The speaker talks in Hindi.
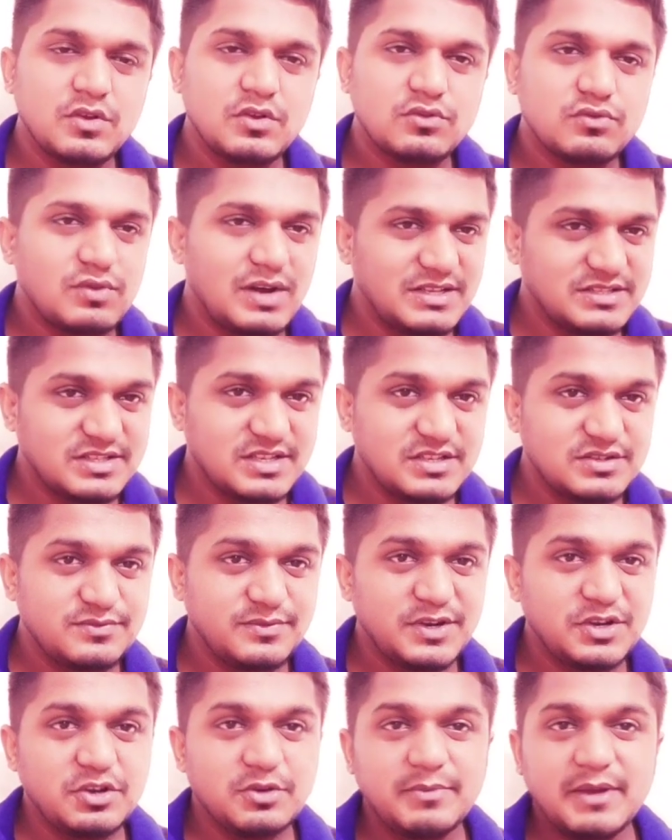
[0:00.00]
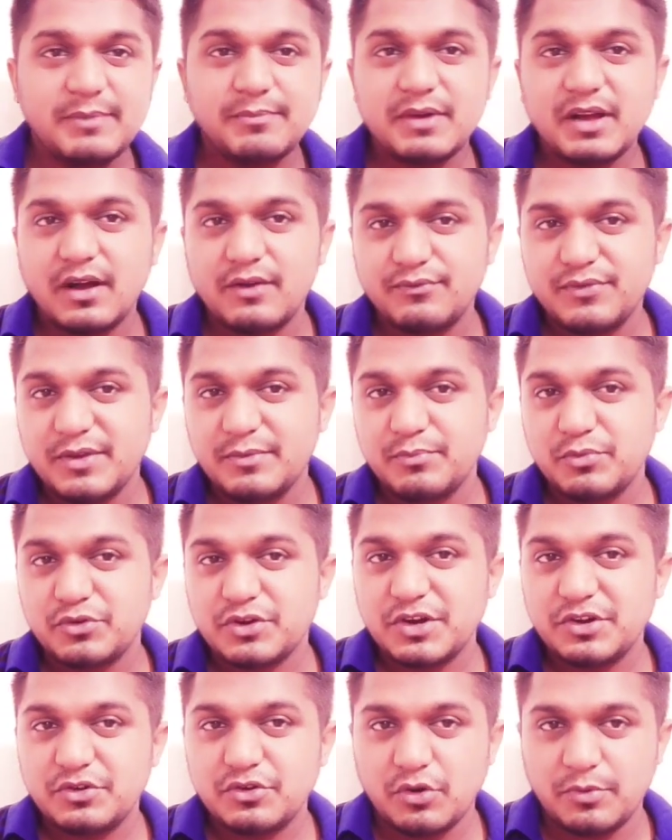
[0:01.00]
तो आज के इस वीडियो में हम काफ़ी
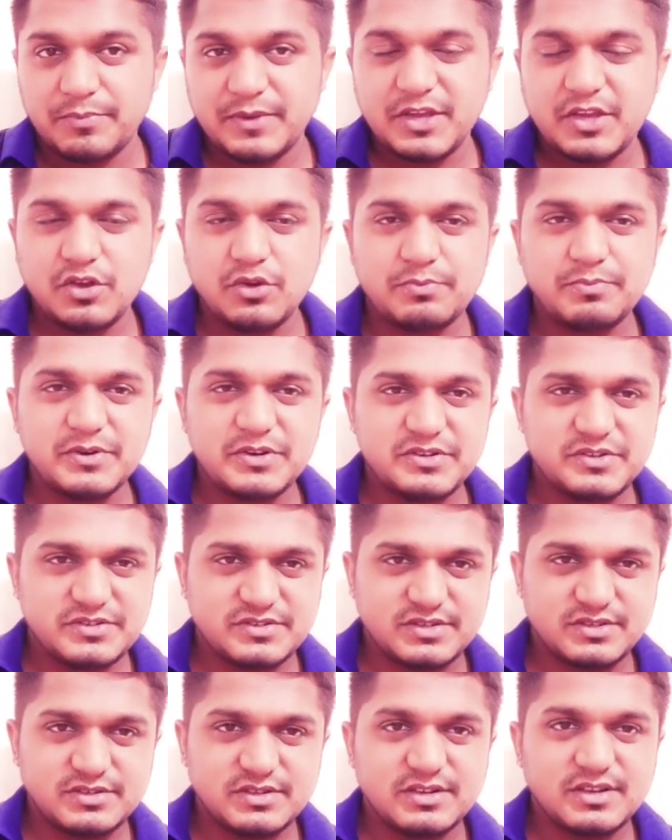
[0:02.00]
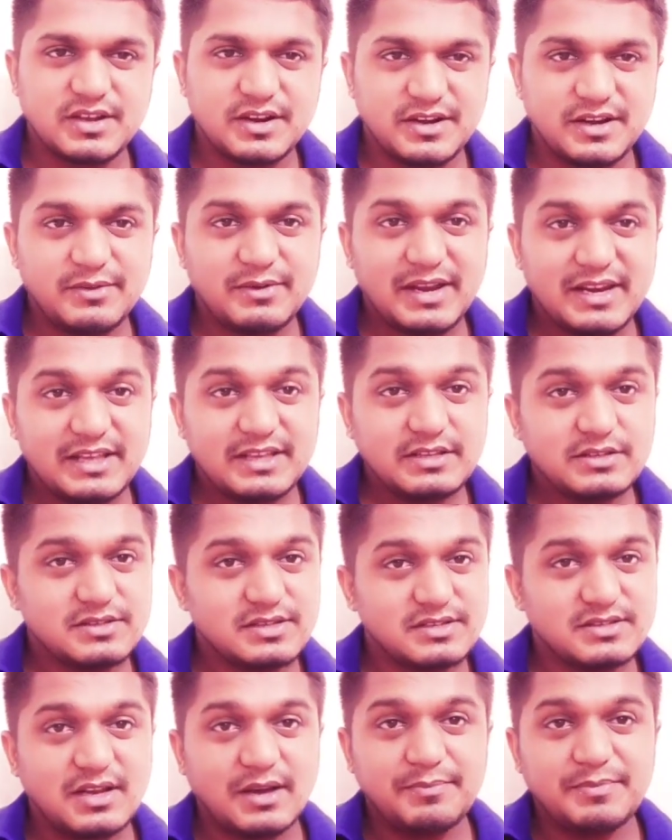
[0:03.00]
इंपॉर्टेंट टॉपिक के ऊपर डिस्कशन करने वाले हैं
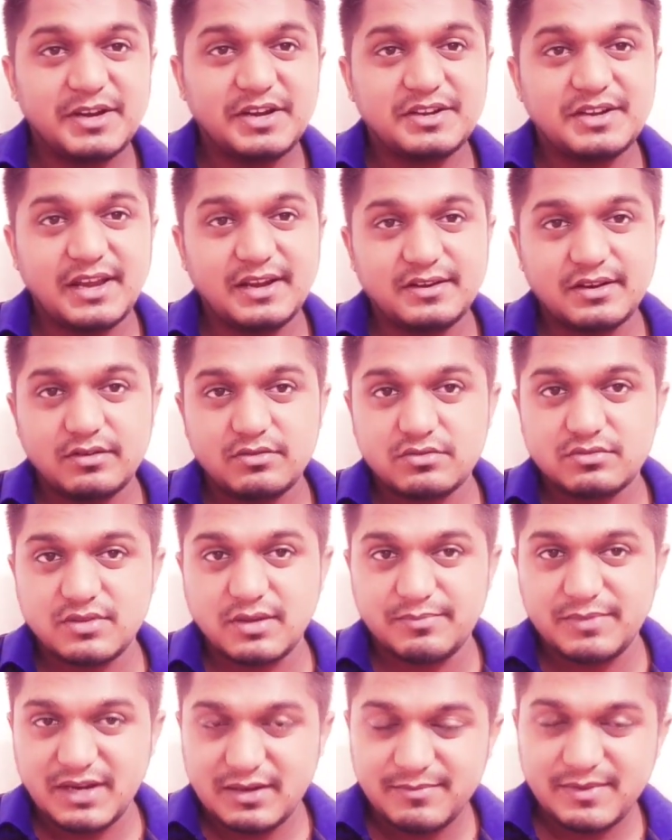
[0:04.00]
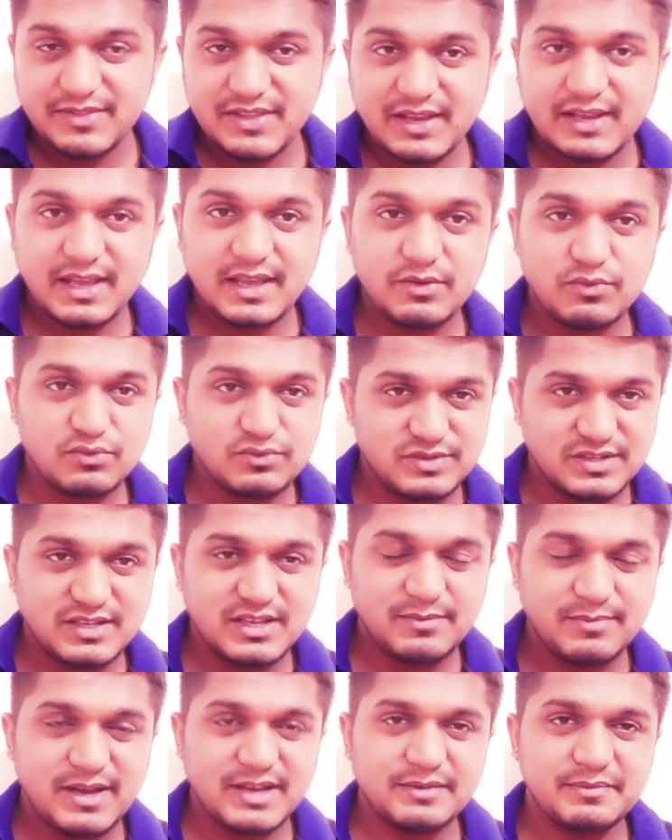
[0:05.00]
जैसा आपने टाइटल और थंबनेल में देखा है उसी
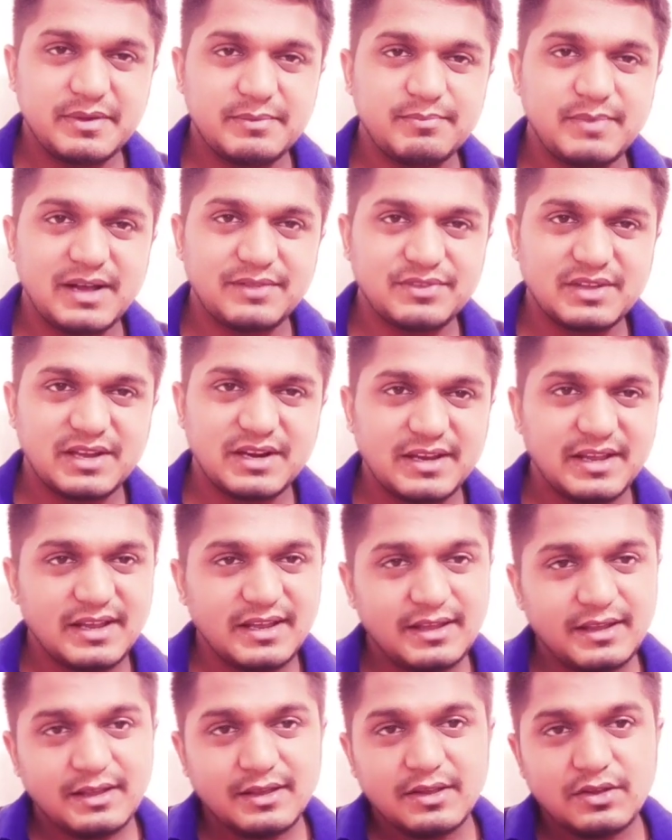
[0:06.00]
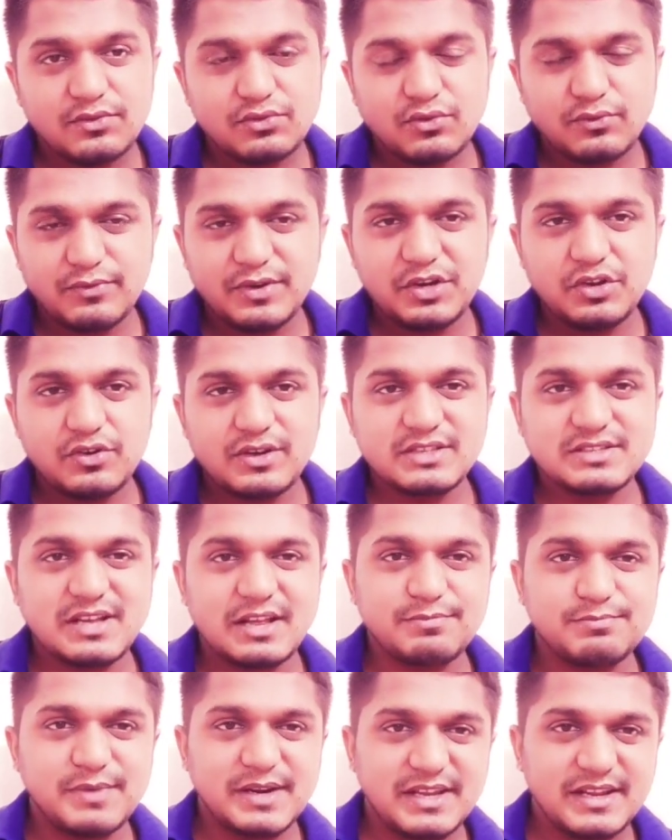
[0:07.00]
के बारे में हम बात कर लेंगे तो वीडियो के
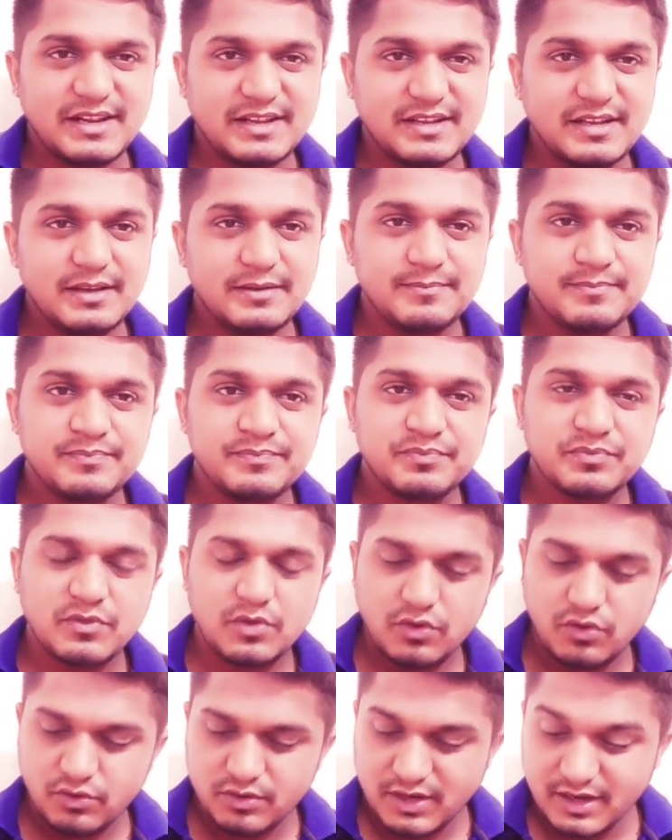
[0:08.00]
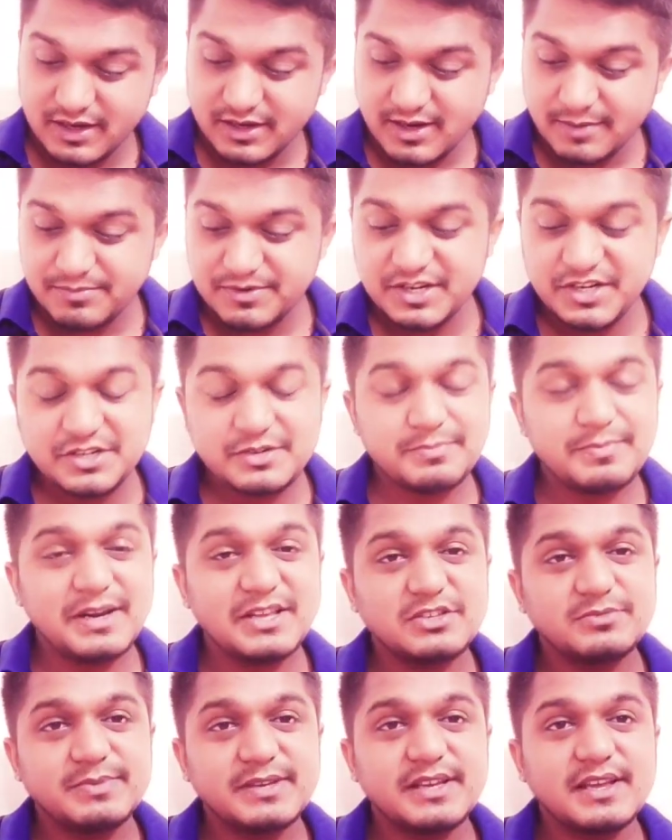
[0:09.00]
साथ बने रहिए और अगर आप डी ट्रिपल
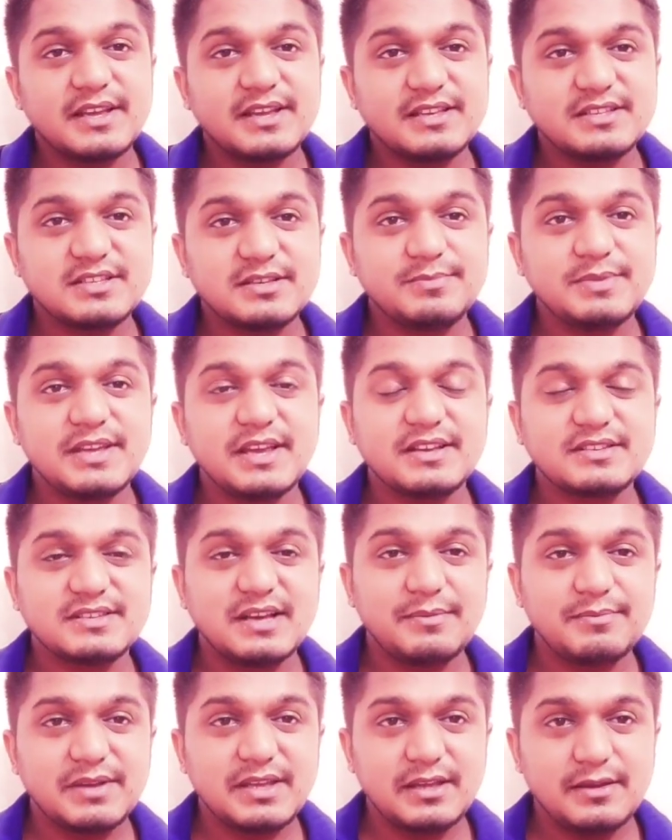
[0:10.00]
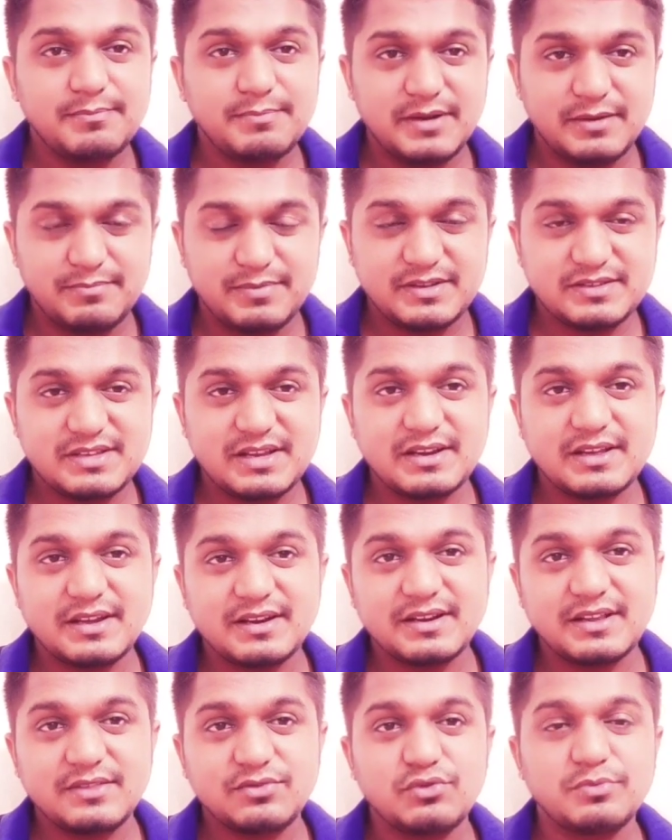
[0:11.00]
एस के किसी भी एग्जाम की प्रिपरेशन कर
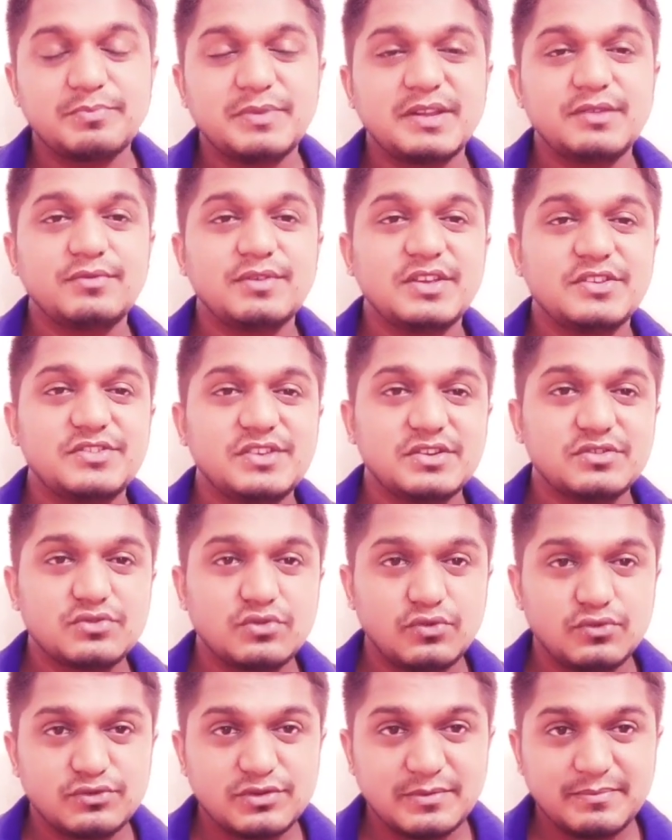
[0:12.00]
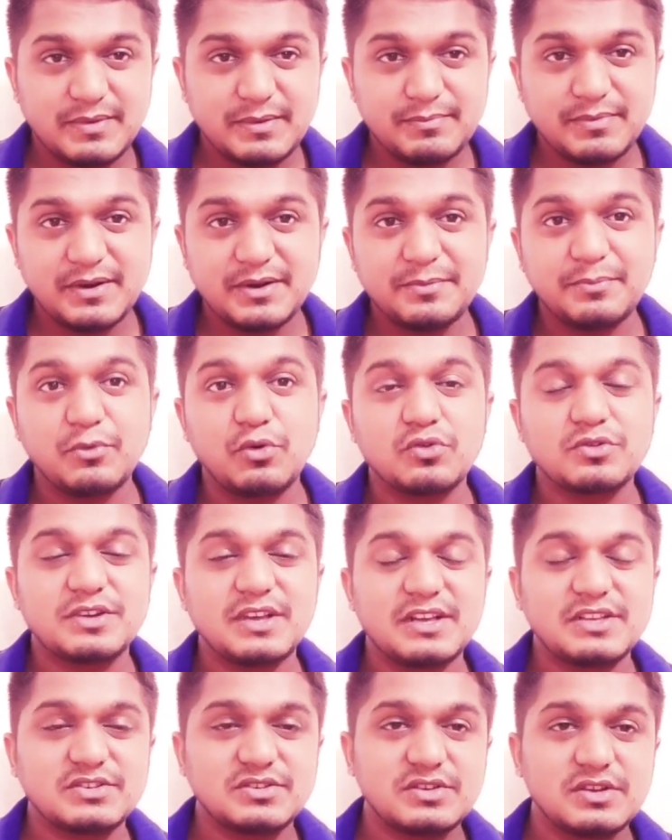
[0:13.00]
रहे हैं तो प्रीवियस ईयर क्वेश्चन पेपर मॉक
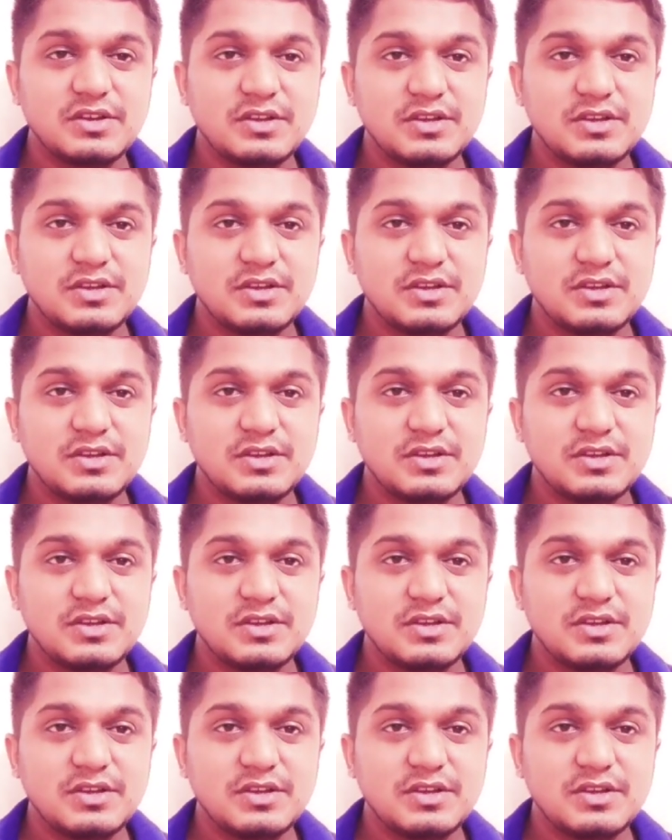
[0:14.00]
टेस्ट